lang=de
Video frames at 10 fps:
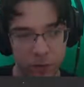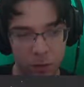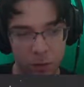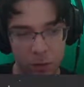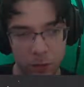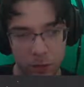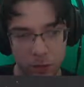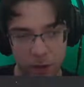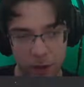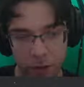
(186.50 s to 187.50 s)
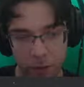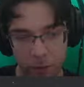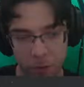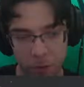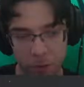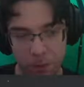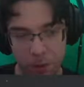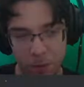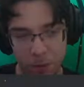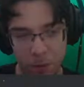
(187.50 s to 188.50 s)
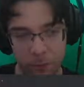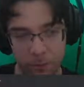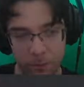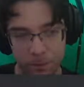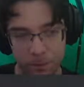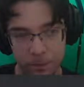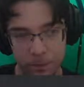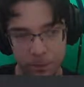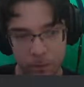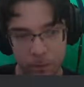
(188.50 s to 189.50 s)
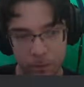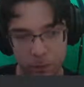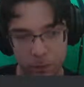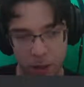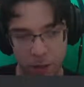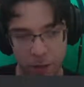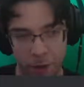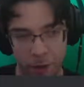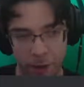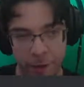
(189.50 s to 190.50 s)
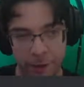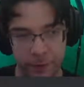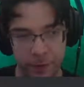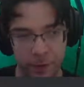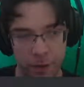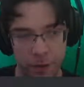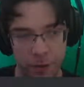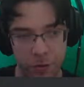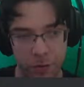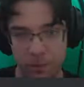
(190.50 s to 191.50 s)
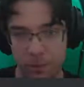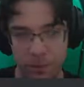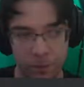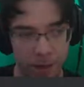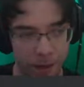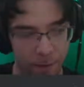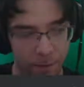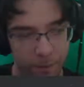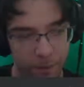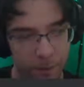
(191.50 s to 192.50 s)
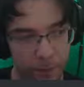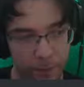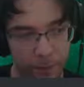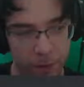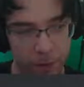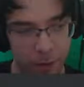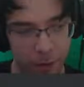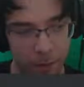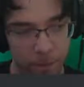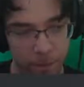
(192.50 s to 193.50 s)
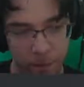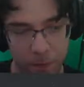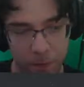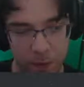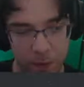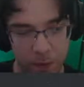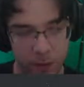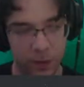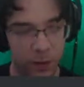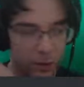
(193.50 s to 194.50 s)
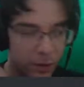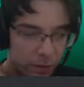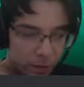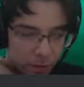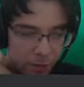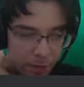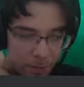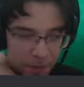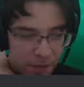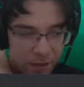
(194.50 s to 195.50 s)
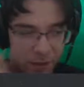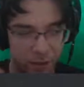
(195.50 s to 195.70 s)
Okay, komm, komm, komm, bau, bau, bau. Ach, eine hätte gereicht. Naja, egal. So, was haben wir hier?